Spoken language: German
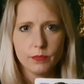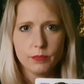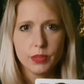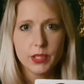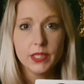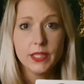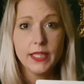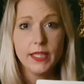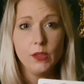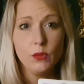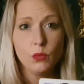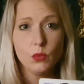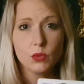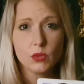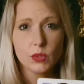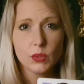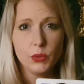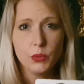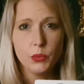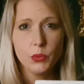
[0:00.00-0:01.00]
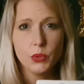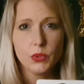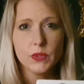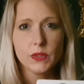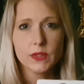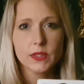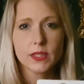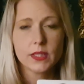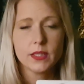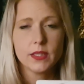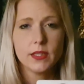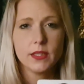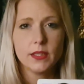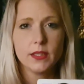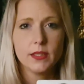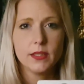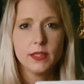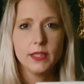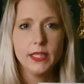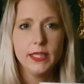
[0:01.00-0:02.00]
bedingungslos
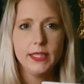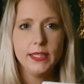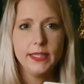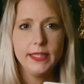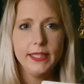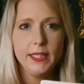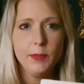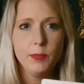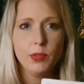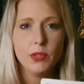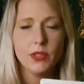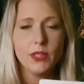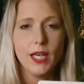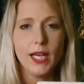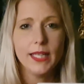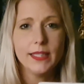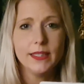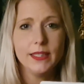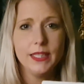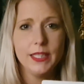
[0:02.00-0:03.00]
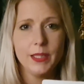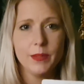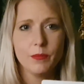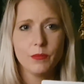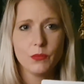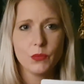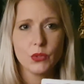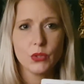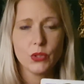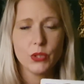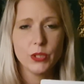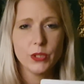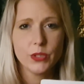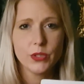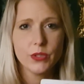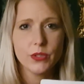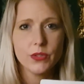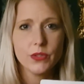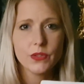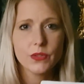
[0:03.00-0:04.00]
in Liebe annehmen
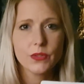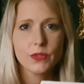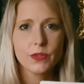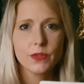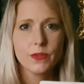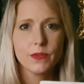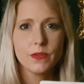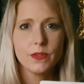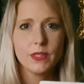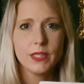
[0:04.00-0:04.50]
solltest